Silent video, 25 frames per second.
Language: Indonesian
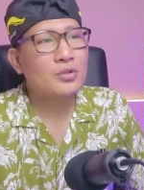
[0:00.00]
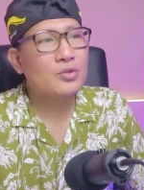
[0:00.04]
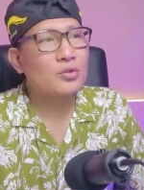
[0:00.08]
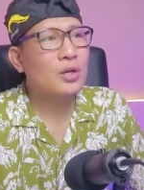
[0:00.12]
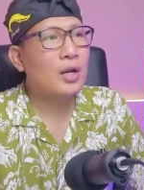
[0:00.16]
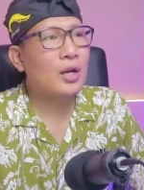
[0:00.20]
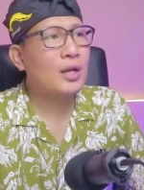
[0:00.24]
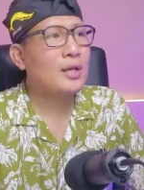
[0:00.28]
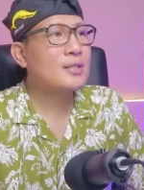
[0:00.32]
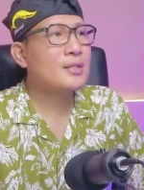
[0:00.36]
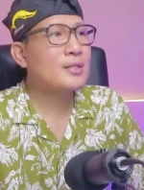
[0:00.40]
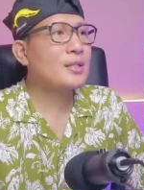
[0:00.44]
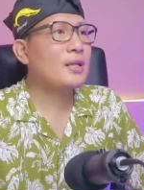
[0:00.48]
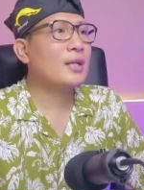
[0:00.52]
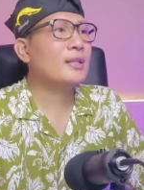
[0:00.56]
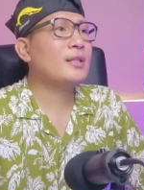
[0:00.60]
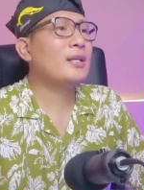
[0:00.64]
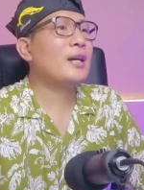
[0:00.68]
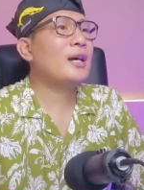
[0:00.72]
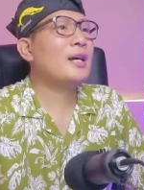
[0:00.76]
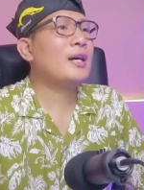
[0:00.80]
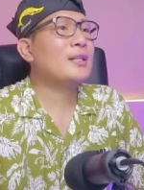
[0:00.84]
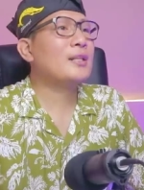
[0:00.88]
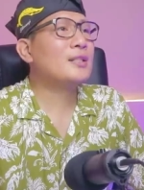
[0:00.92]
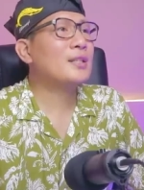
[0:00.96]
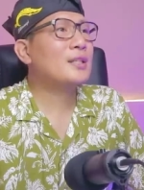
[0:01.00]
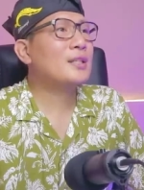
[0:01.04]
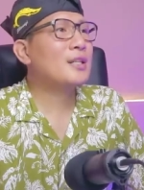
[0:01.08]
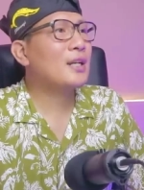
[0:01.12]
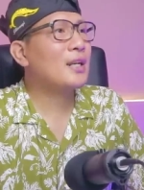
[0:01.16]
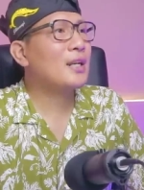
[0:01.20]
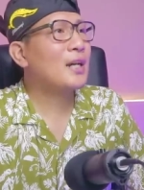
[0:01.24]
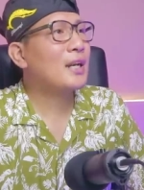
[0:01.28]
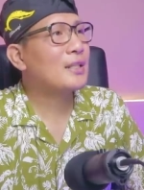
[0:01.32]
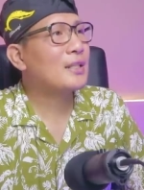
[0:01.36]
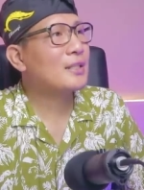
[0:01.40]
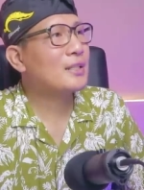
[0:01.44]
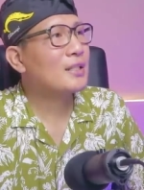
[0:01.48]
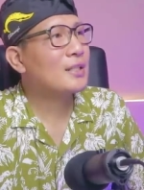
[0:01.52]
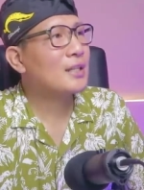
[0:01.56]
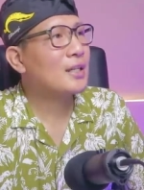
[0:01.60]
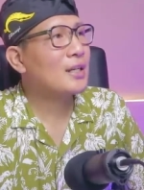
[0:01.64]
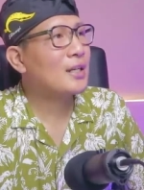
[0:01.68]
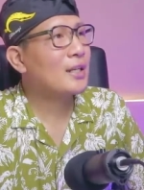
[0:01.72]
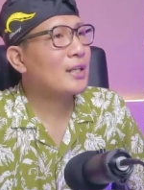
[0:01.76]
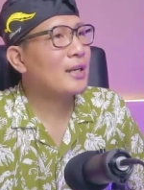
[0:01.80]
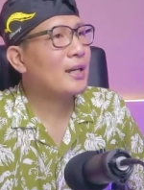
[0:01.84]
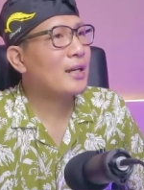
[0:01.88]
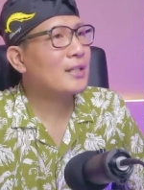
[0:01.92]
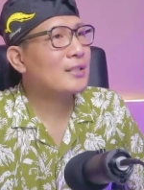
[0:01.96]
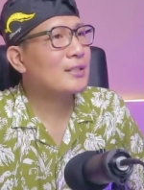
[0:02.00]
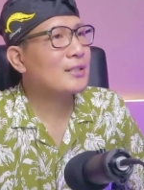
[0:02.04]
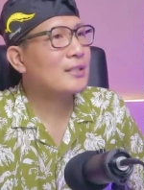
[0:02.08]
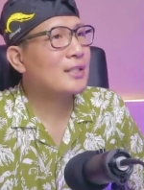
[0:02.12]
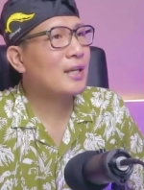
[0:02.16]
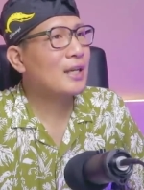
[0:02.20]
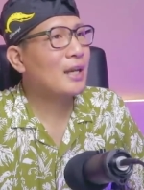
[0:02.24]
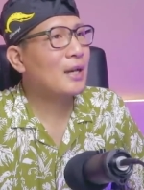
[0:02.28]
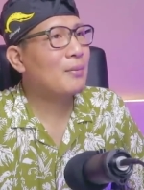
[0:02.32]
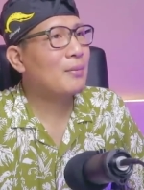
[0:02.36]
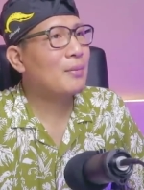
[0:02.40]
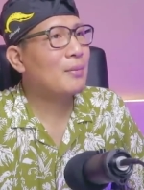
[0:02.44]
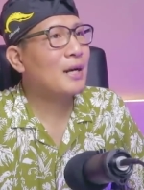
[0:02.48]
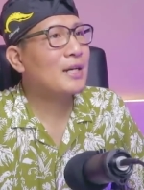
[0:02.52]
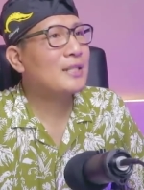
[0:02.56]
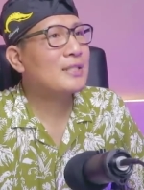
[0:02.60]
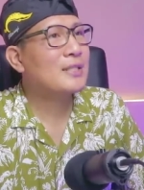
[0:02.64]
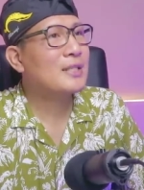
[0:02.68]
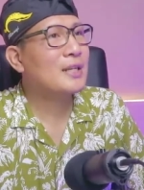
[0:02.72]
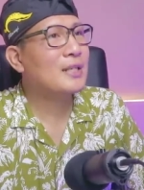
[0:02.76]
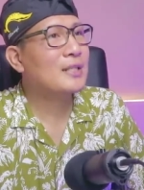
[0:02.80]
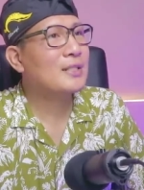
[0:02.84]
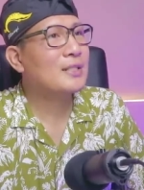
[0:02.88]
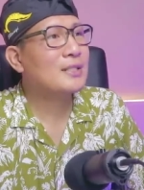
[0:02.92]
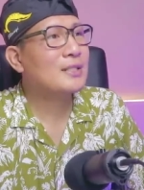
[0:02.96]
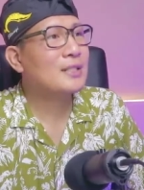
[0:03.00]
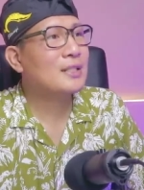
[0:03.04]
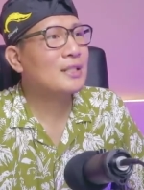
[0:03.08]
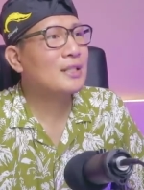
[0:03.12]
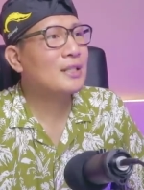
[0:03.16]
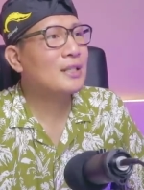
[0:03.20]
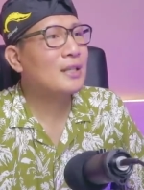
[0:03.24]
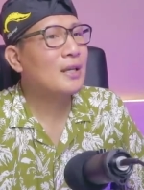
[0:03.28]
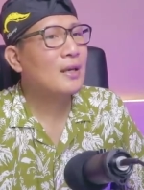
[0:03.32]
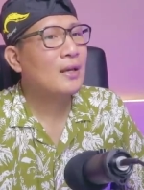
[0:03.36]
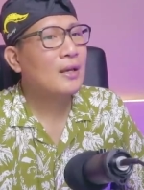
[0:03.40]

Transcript: juga istilahnya artikel-artikel yang saya baca di sini.